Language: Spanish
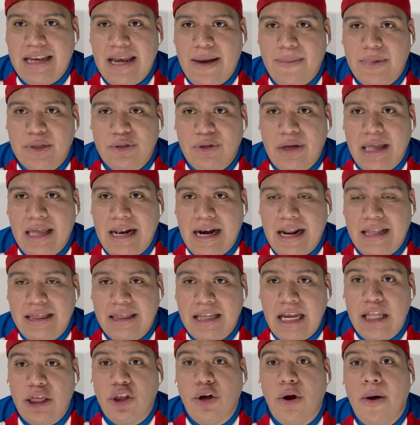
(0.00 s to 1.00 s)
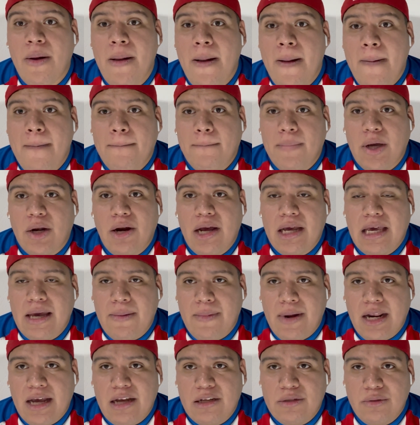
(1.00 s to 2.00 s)
Ya me estoy adelantando, pero hay que
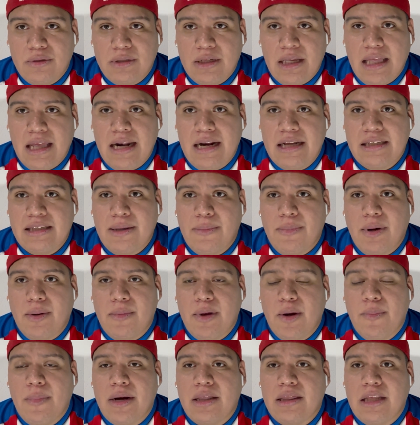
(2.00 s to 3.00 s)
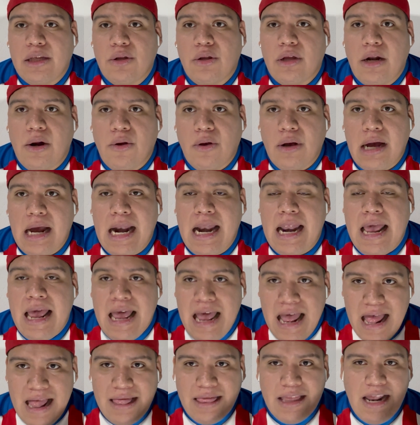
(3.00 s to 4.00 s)
ver qué sucede en este primer partido de local
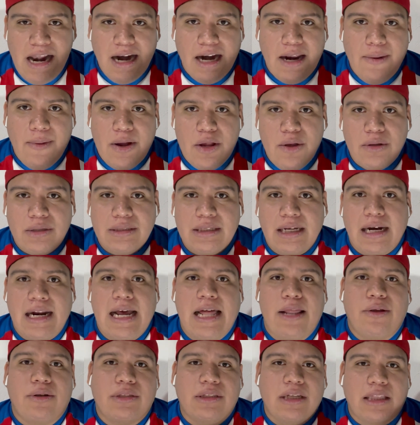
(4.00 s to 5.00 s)
del rebaño cerrado.